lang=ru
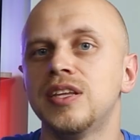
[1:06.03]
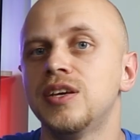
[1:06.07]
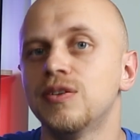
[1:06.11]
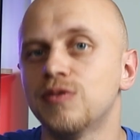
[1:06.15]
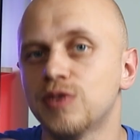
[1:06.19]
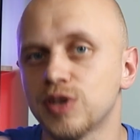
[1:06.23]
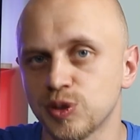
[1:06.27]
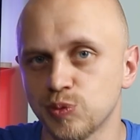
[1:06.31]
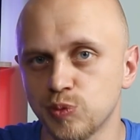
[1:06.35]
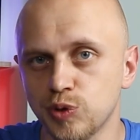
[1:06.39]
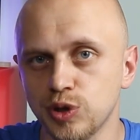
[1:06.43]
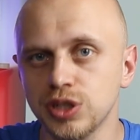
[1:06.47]

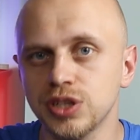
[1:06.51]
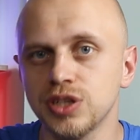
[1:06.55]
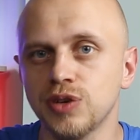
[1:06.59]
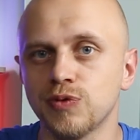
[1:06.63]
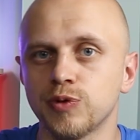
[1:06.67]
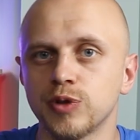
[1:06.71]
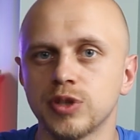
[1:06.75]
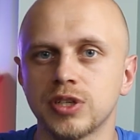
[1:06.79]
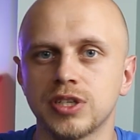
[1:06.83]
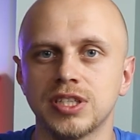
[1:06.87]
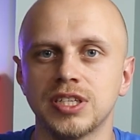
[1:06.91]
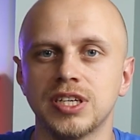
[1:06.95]
Невозможно
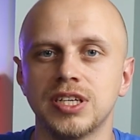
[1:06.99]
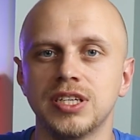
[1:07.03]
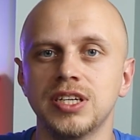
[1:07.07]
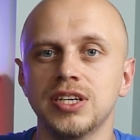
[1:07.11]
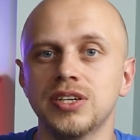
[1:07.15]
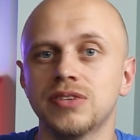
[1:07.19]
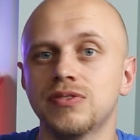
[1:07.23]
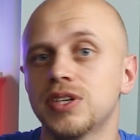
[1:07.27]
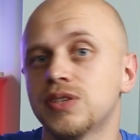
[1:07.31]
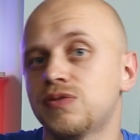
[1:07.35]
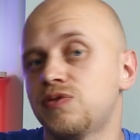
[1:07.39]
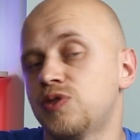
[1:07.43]

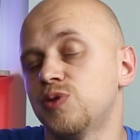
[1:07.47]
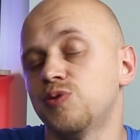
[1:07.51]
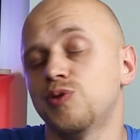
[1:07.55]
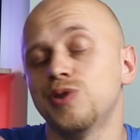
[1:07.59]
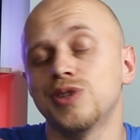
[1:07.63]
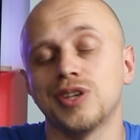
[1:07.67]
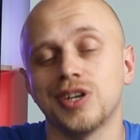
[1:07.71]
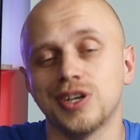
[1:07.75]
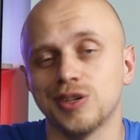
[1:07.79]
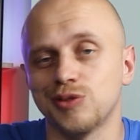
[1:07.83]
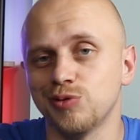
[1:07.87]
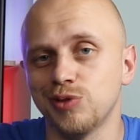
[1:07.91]
функционировать всего
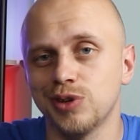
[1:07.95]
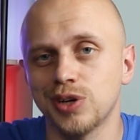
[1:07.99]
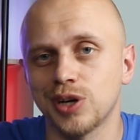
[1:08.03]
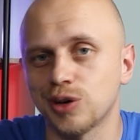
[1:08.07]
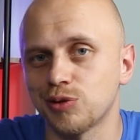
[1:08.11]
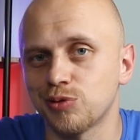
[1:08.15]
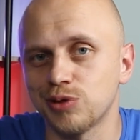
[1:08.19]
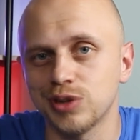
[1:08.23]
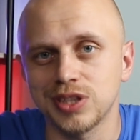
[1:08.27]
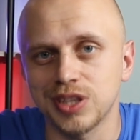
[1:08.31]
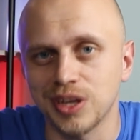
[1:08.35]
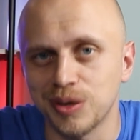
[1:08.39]
на одной
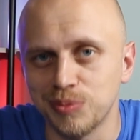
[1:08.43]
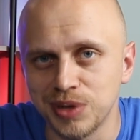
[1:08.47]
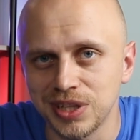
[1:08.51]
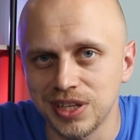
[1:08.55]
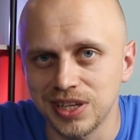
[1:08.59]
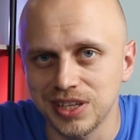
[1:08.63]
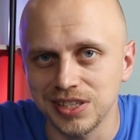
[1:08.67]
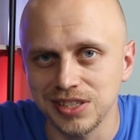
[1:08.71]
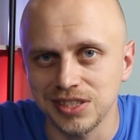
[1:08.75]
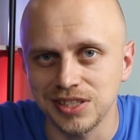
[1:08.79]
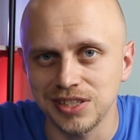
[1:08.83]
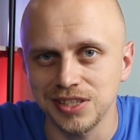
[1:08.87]
какой-то
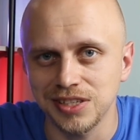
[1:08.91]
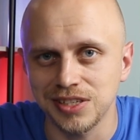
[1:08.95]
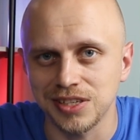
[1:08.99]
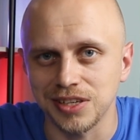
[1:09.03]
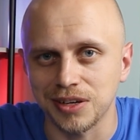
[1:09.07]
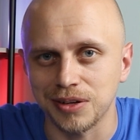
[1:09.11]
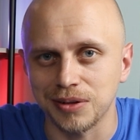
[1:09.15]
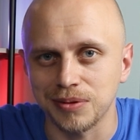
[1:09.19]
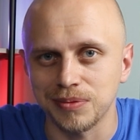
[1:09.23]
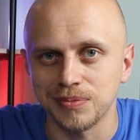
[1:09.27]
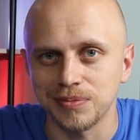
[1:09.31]
аминокислоте.